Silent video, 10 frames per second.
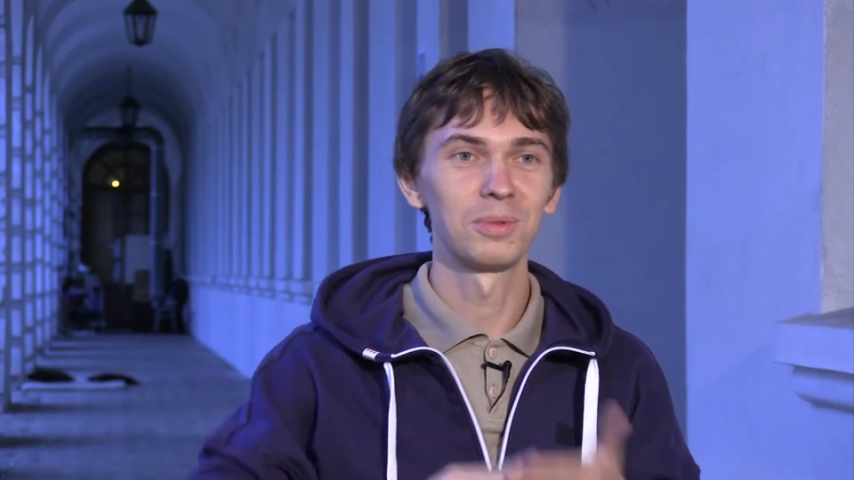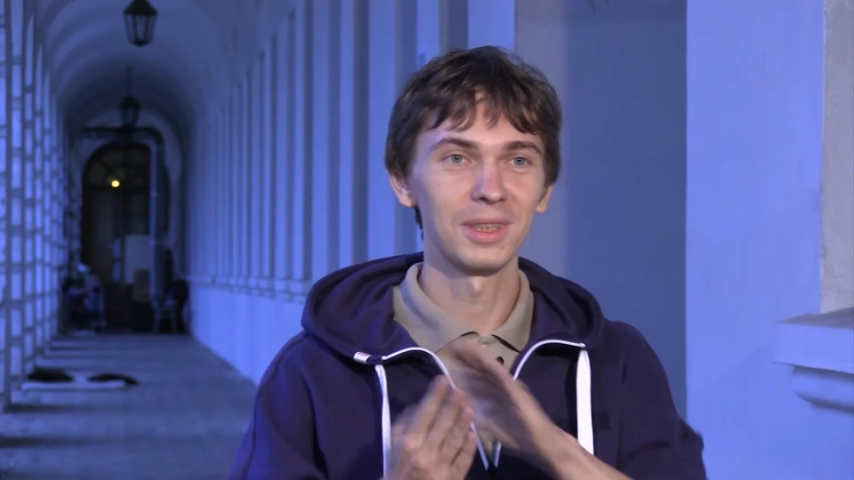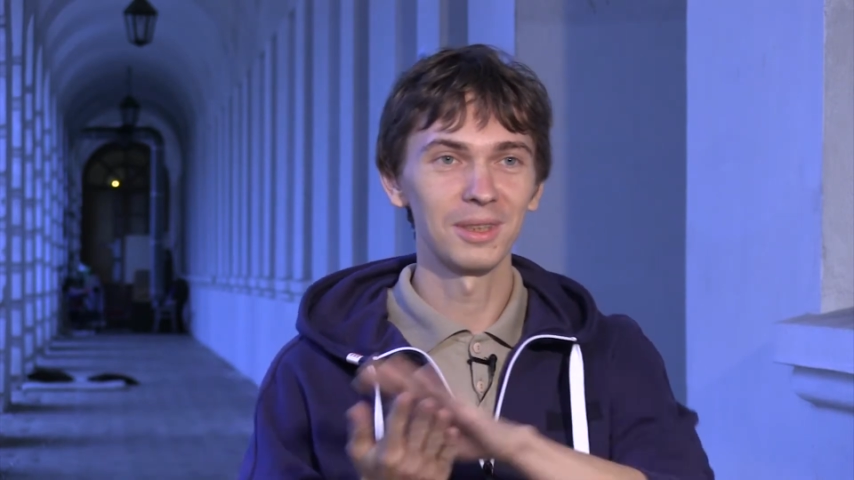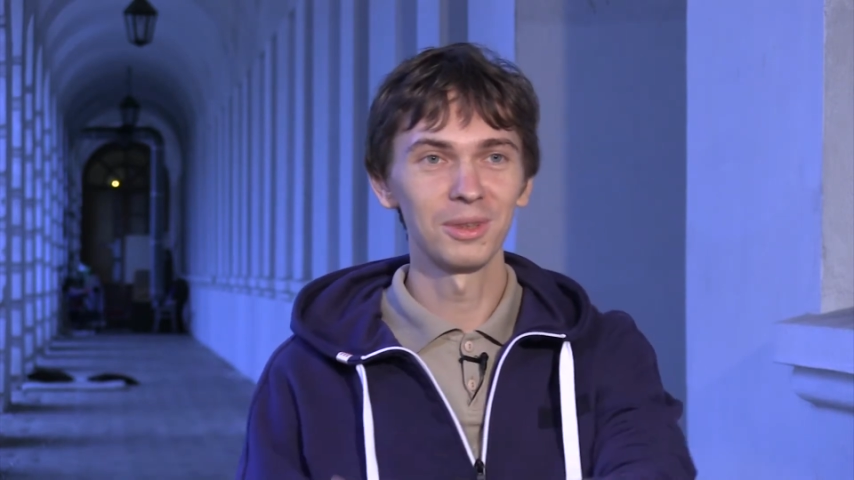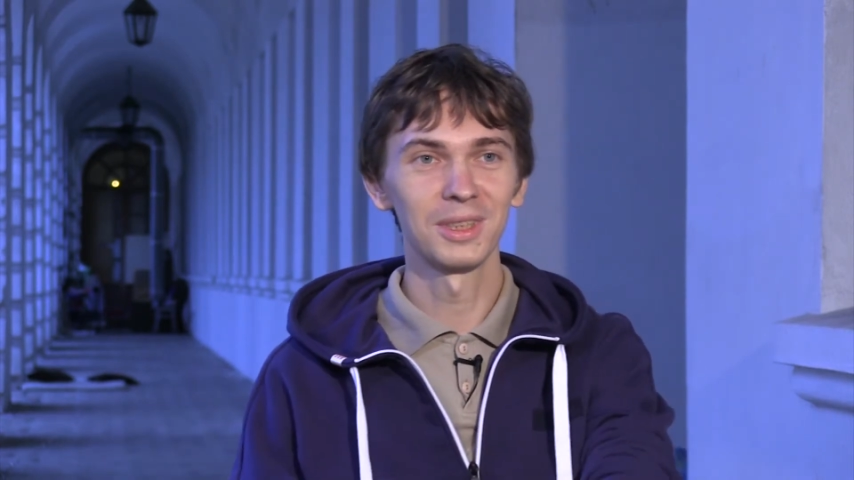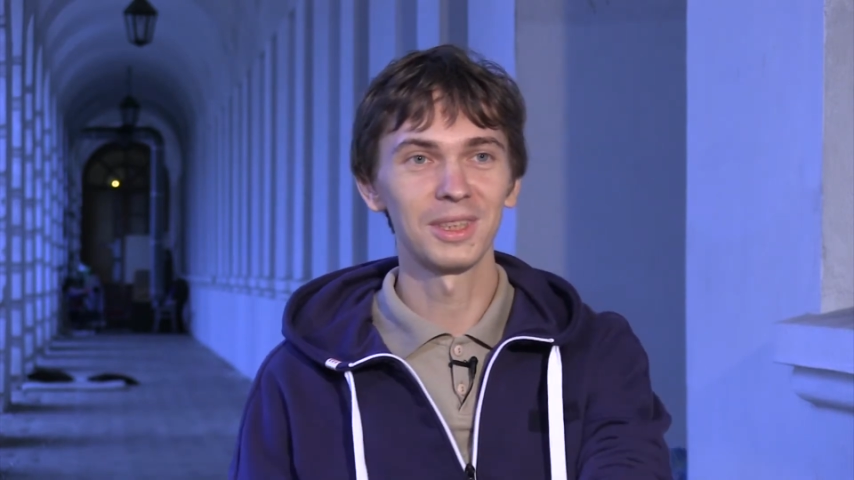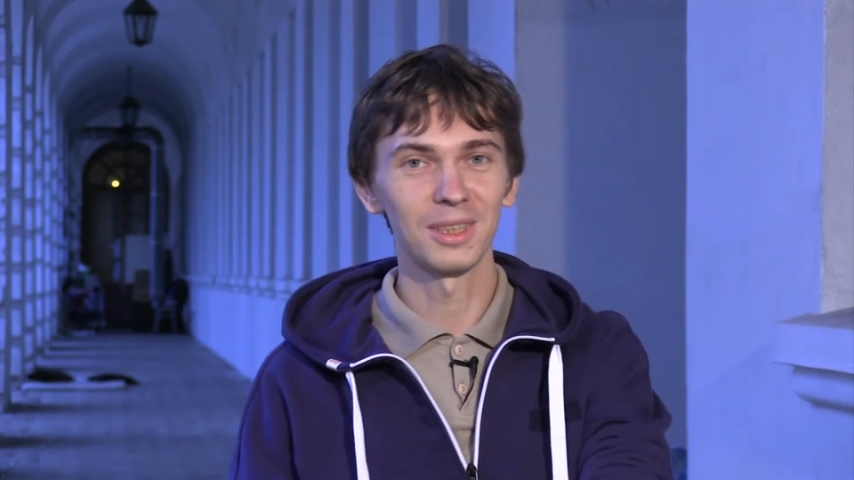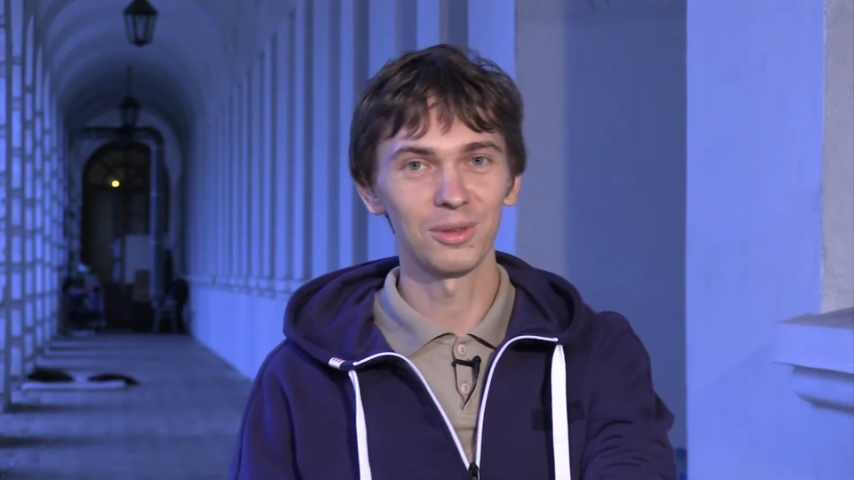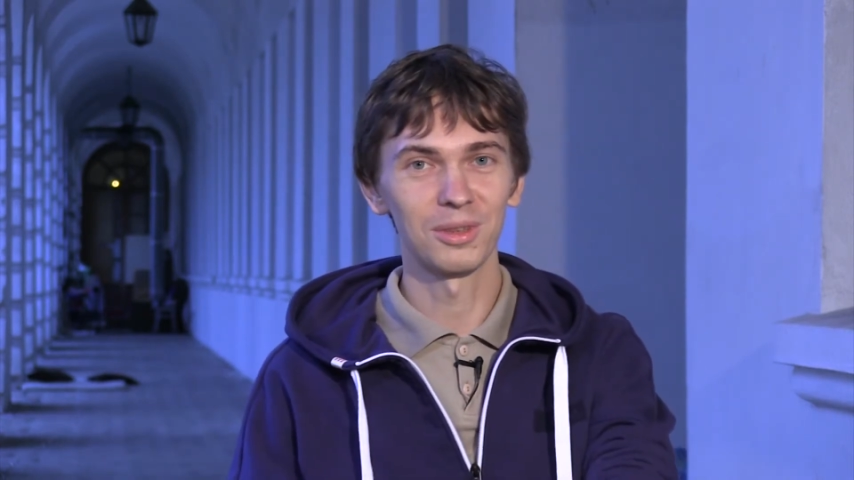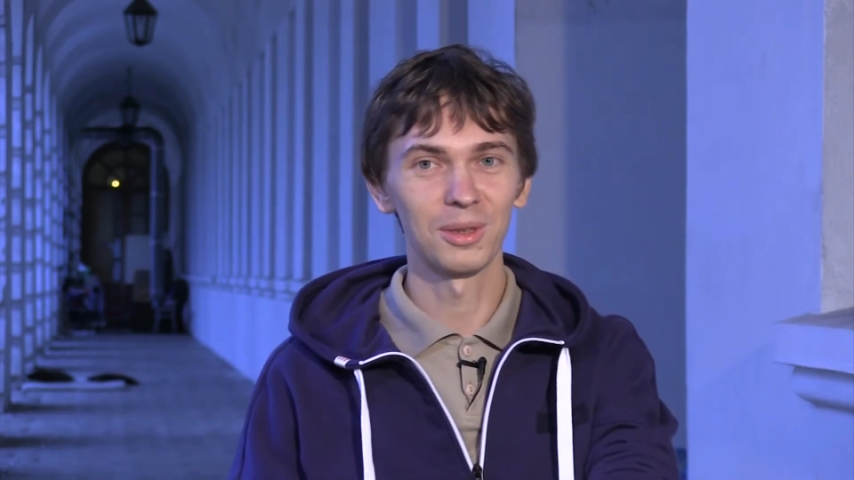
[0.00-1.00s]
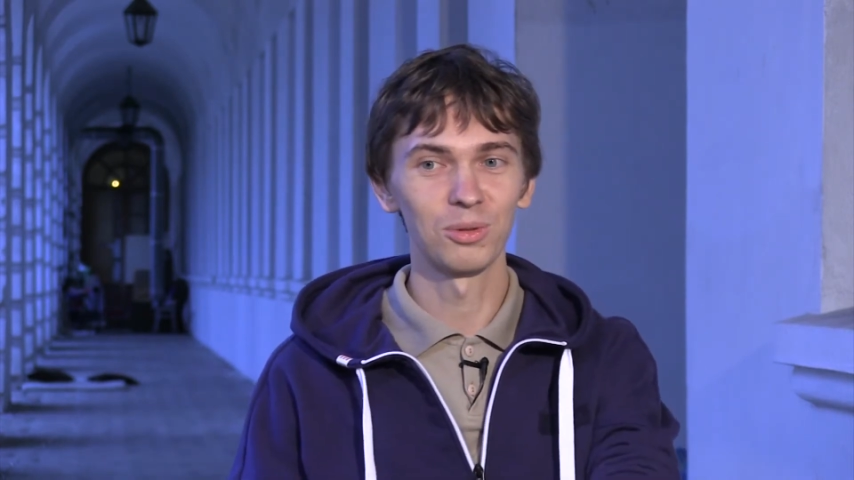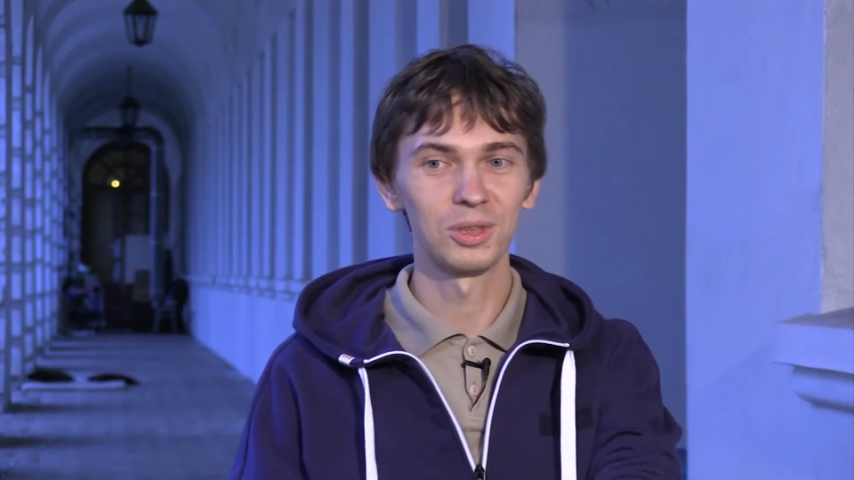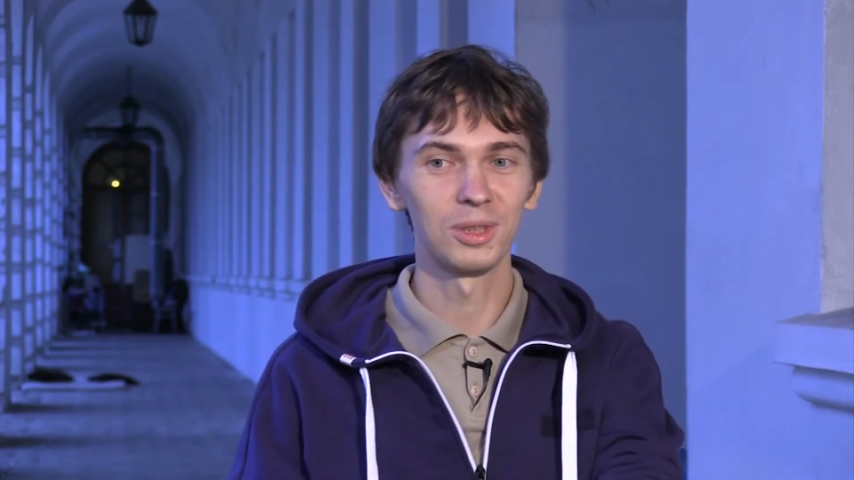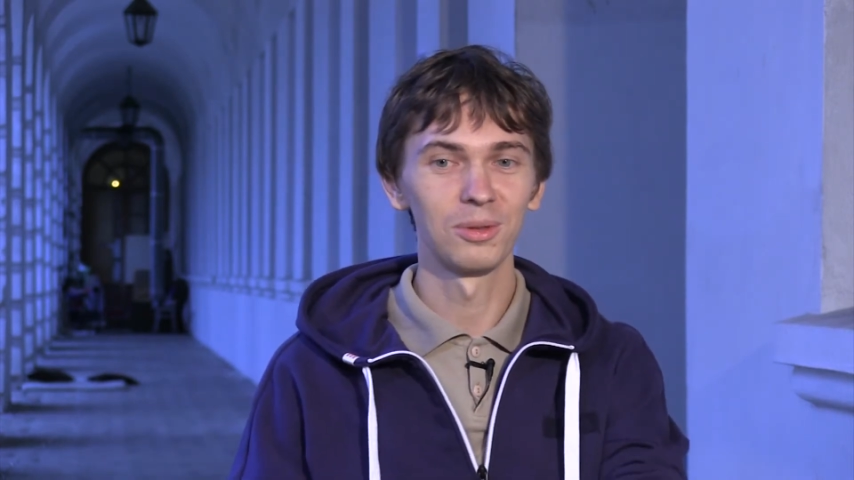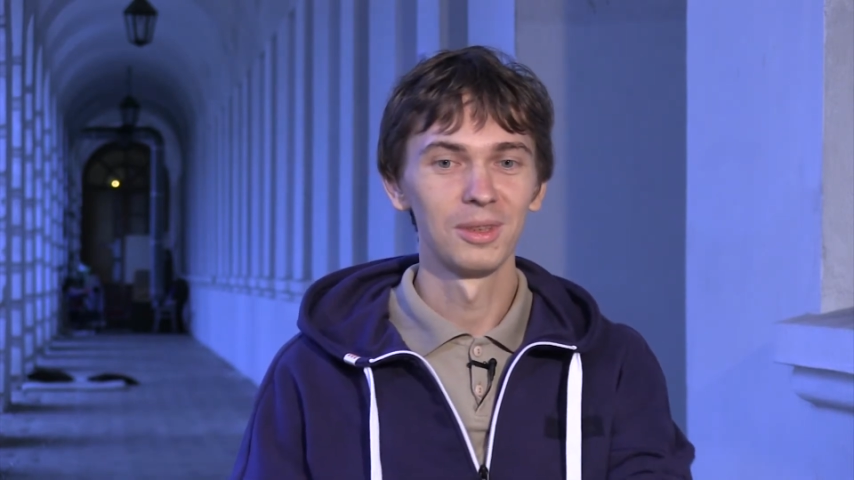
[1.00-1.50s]
психологии, которую я
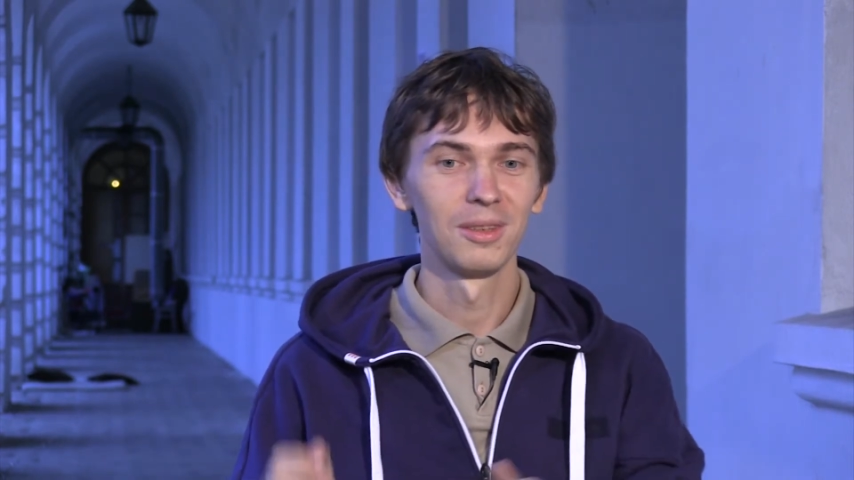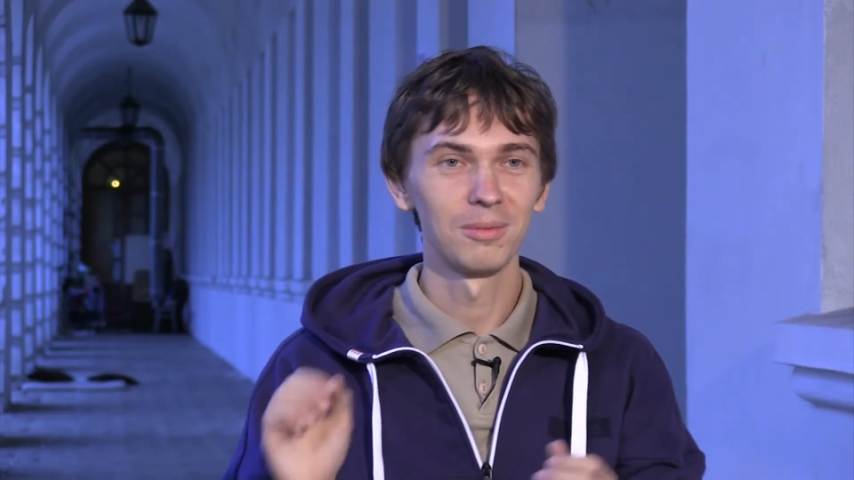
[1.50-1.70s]
учил,